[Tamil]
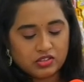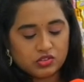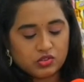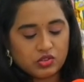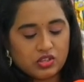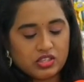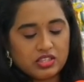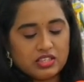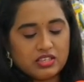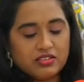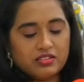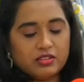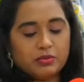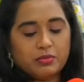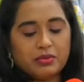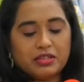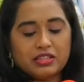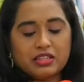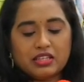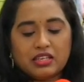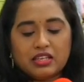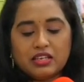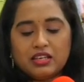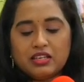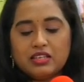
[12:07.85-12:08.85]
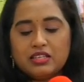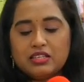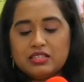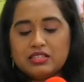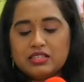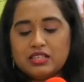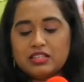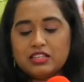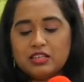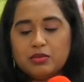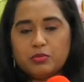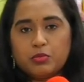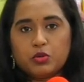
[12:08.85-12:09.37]
ஸோ இதில் வந்து பார்த்திங்கன்னா
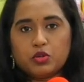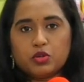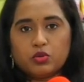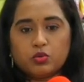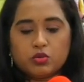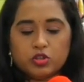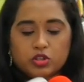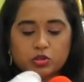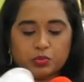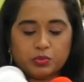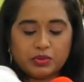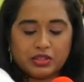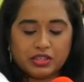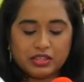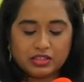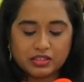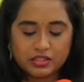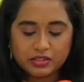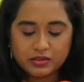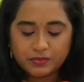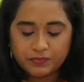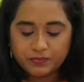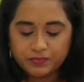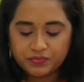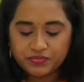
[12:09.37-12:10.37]
ஈஸியாக அதில் போட்டு வாஷ் பண்ணிவிட்டு